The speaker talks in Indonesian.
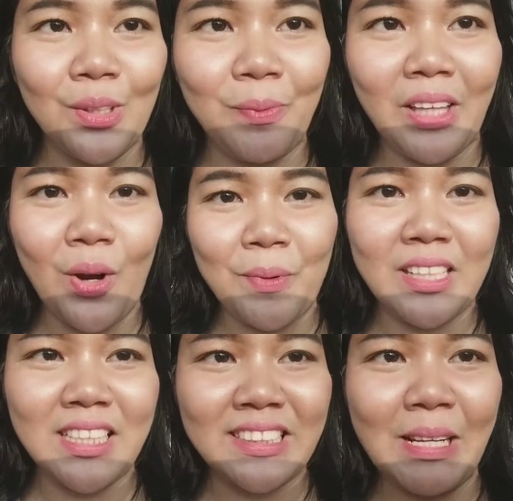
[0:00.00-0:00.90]
lupa like
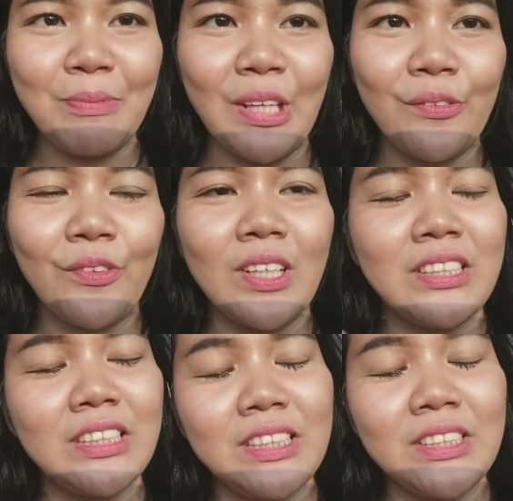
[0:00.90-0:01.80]
comment dan subscribe thank you for
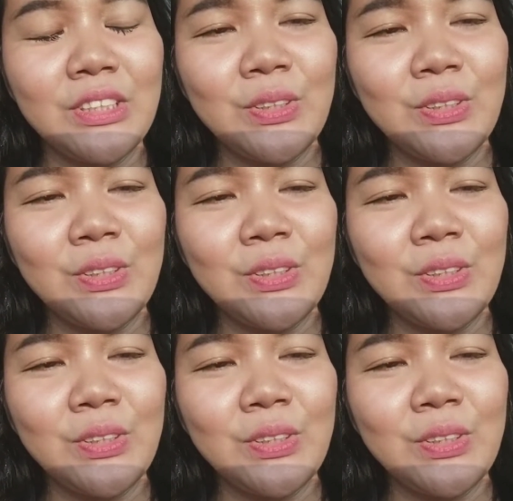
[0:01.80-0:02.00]
watching see